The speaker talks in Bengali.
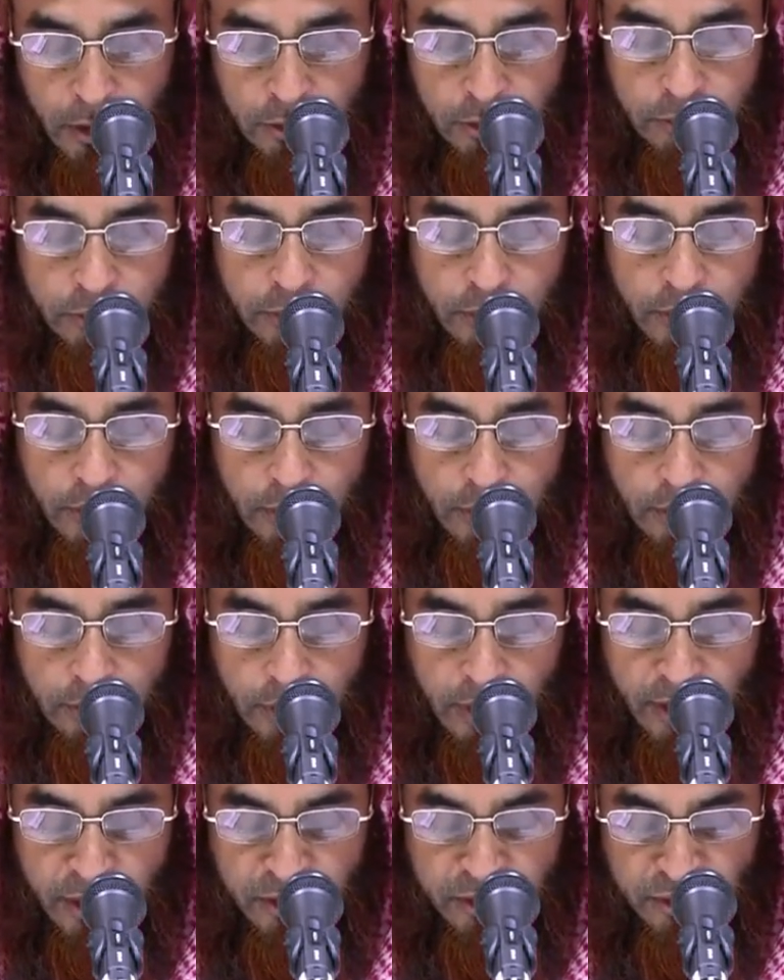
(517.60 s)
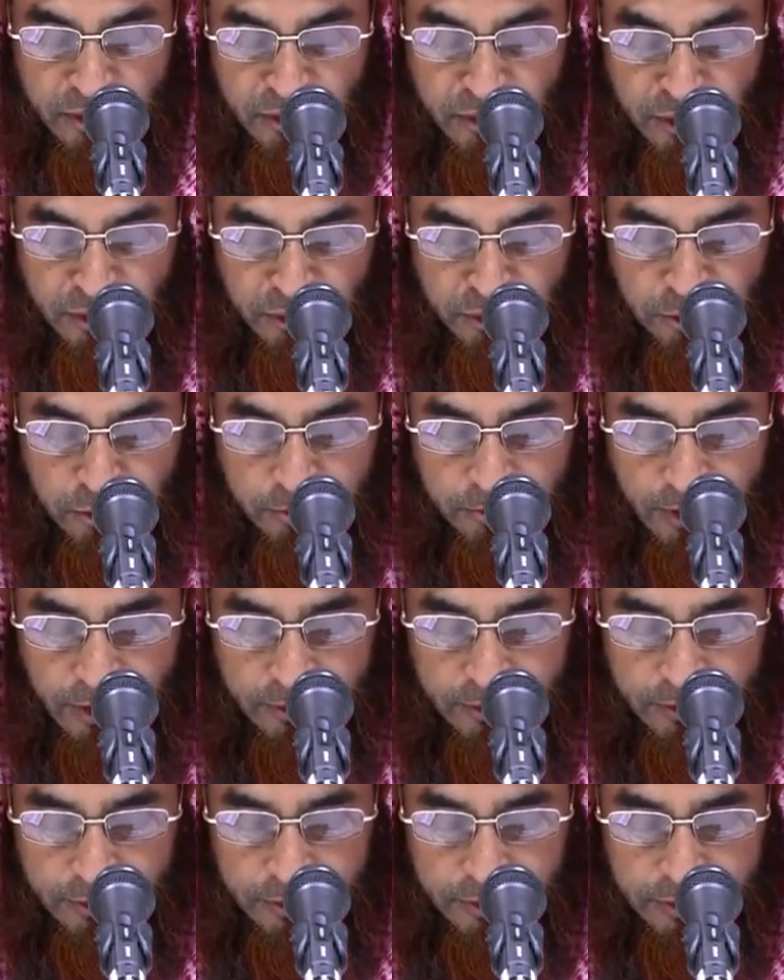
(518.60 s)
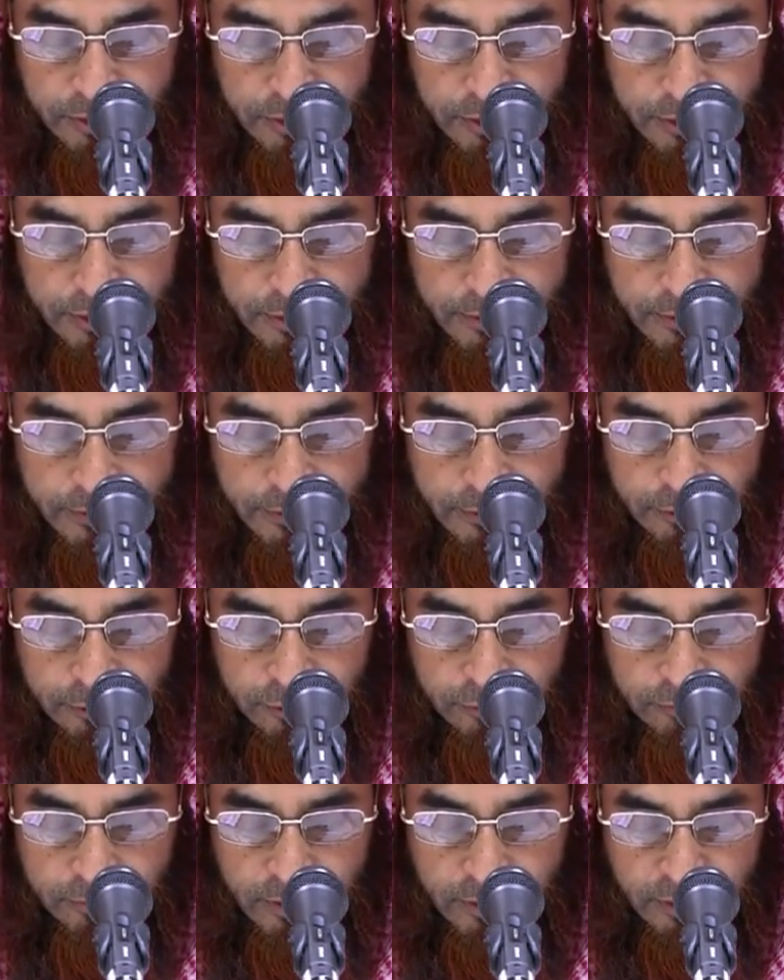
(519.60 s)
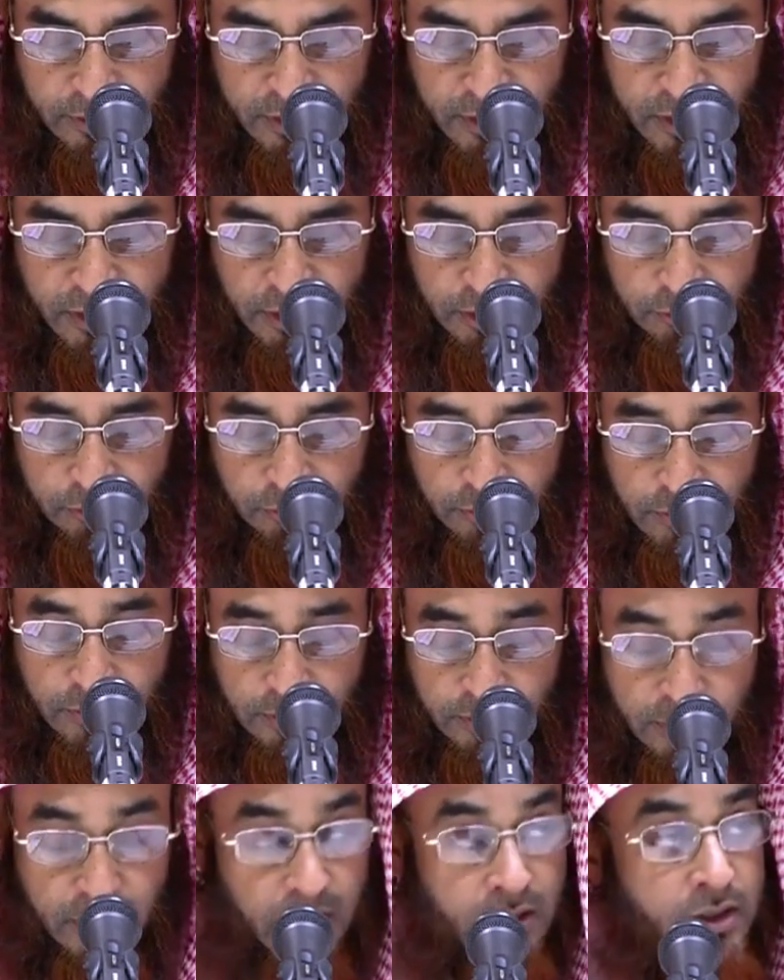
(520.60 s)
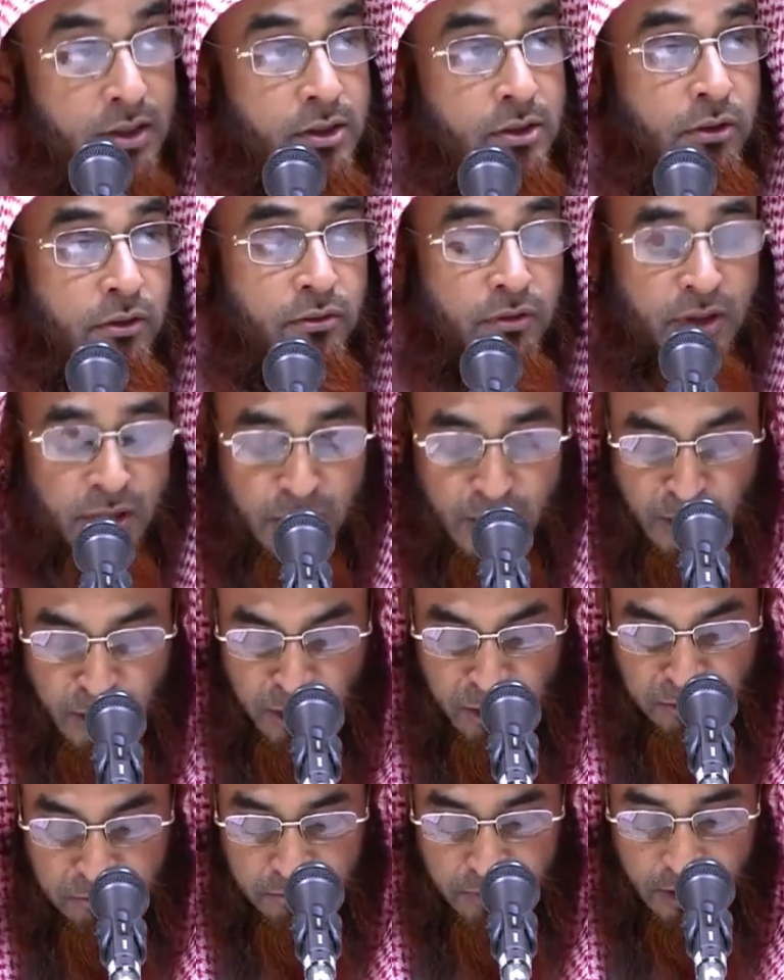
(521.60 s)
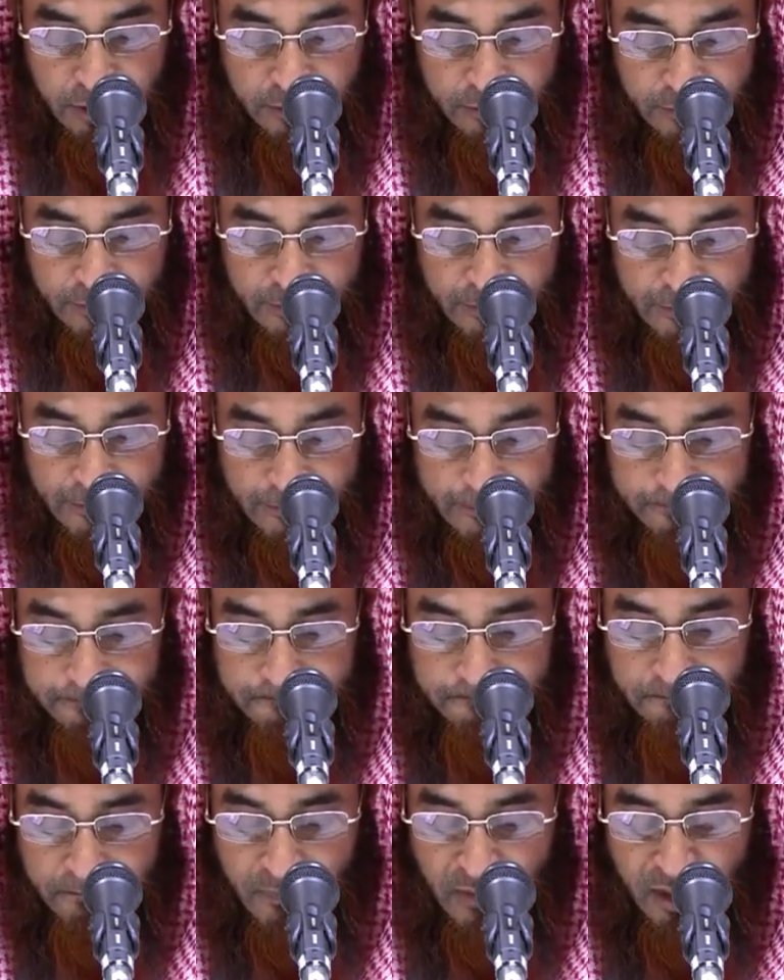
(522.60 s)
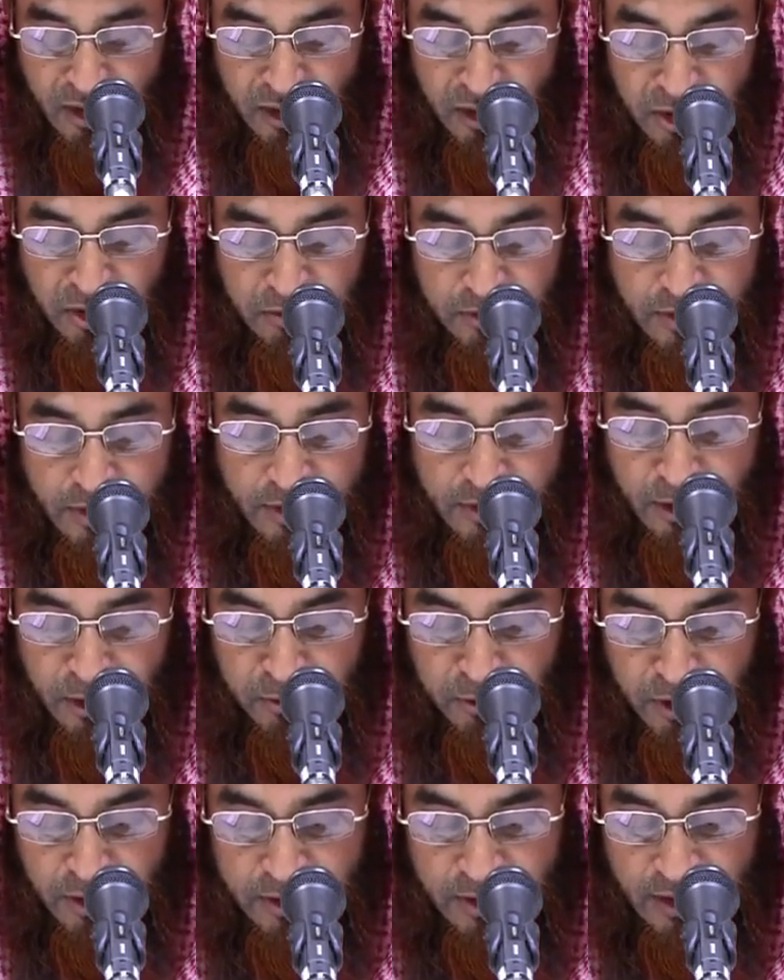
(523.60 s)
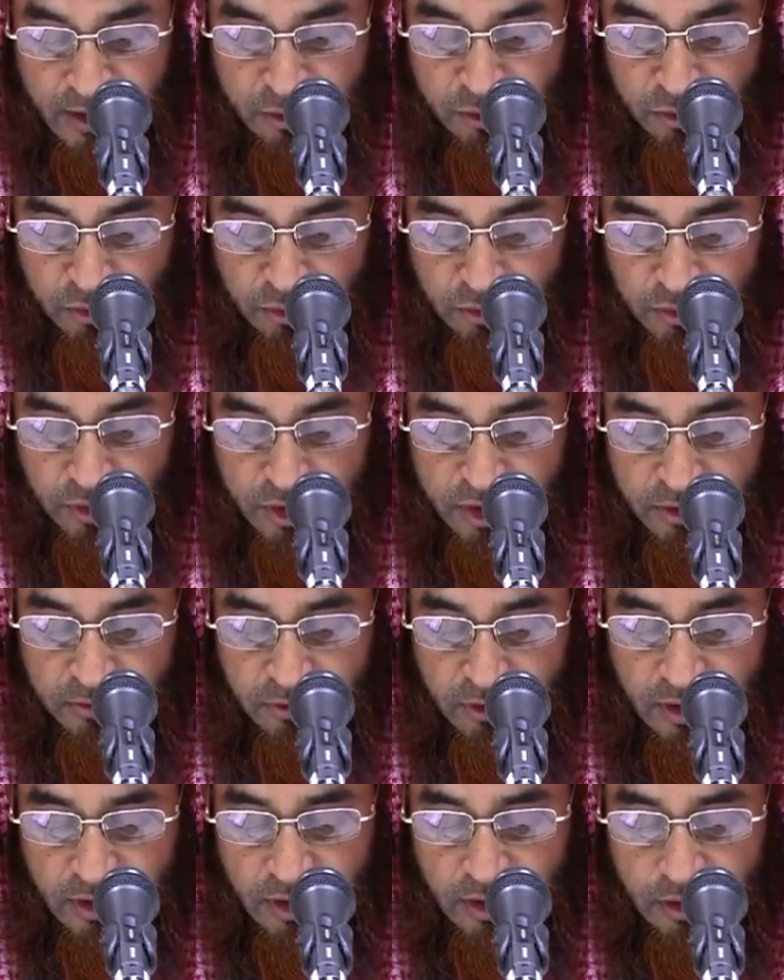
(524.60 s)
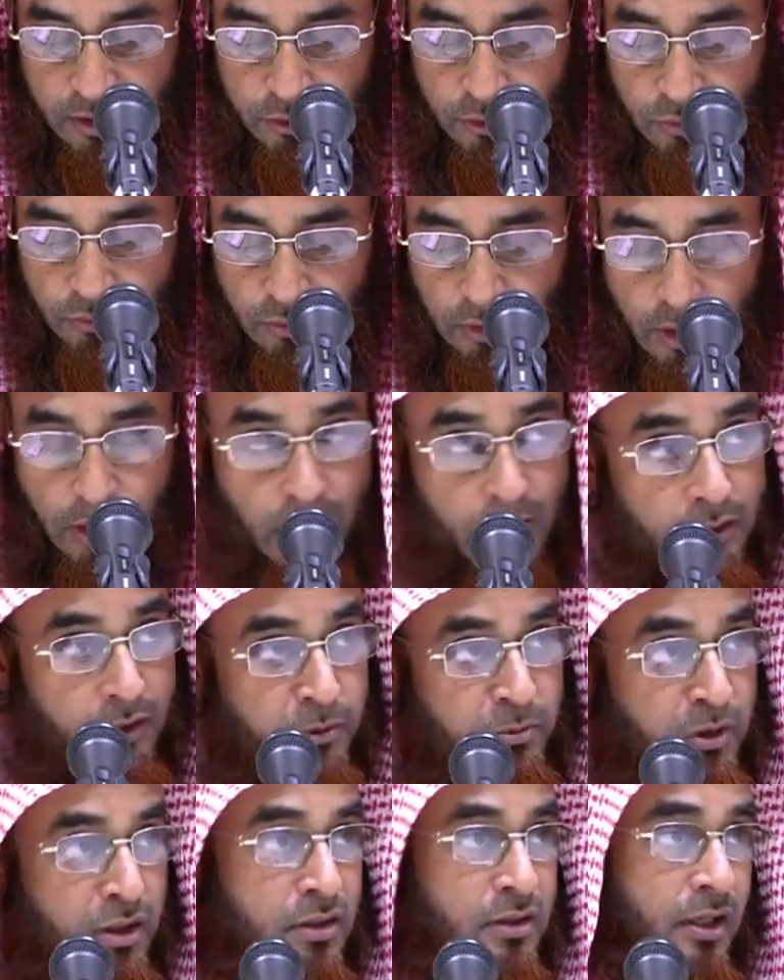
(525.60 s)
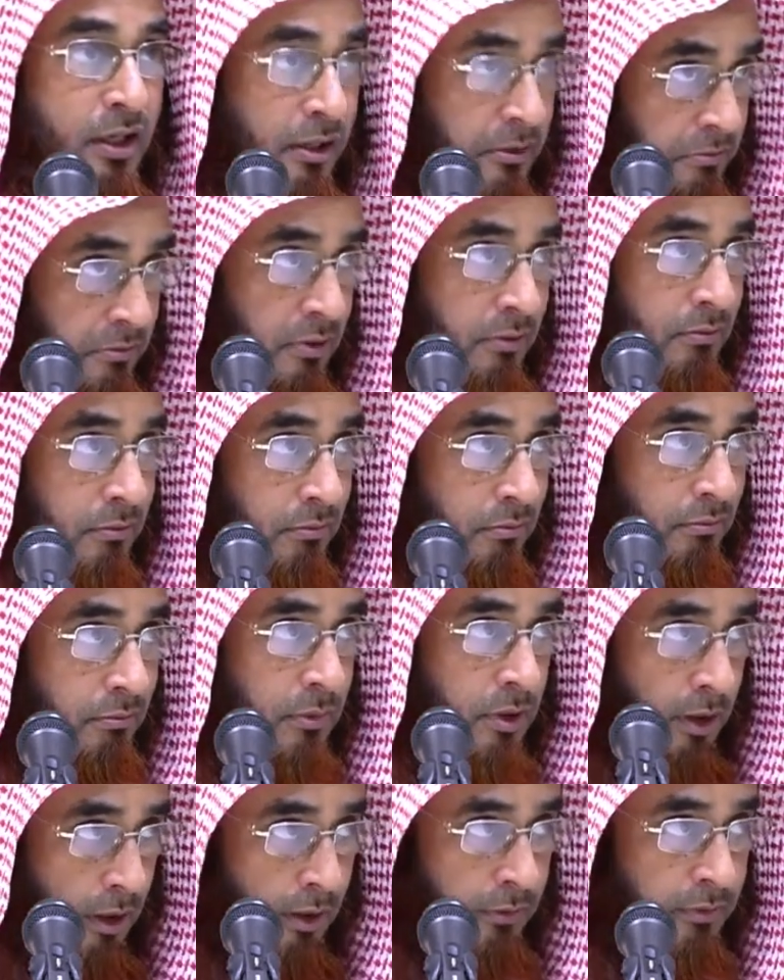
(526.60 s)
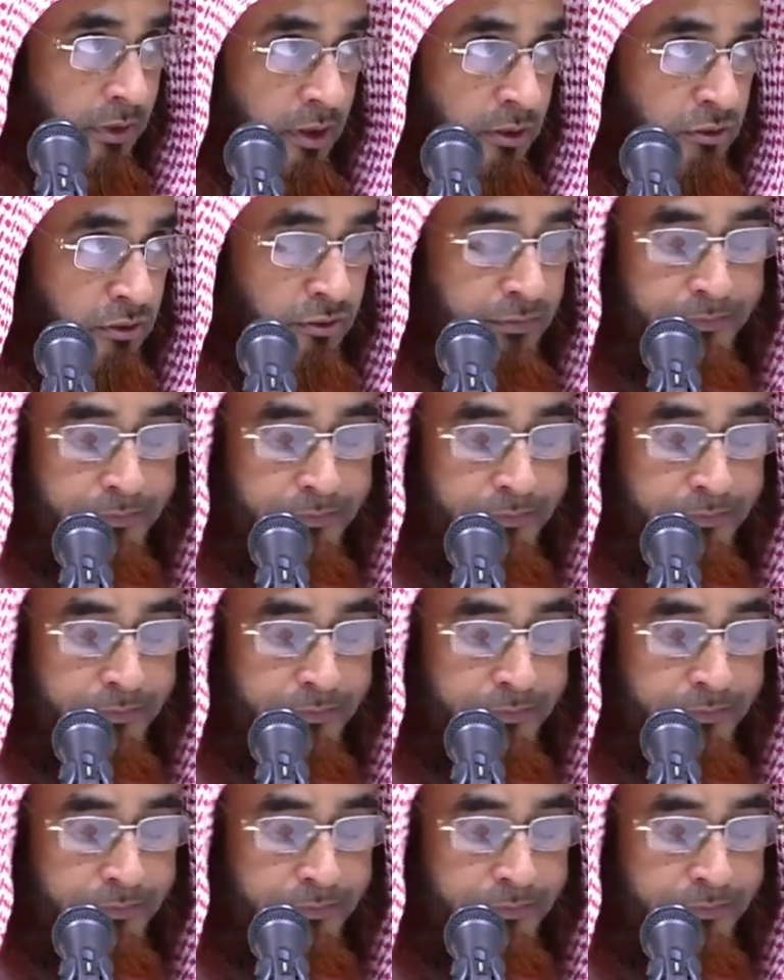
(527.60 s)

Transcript: তো একজন অন্ধ ব্যক্তি অথবা দৃষ্টি দৃষ্টিশক্তিহীন ব্যক্তি নবী কাছে আসলো এসে বলে ইয়া রসুল আল্লাহ তার মানে সাহাবি সাহাবি একজন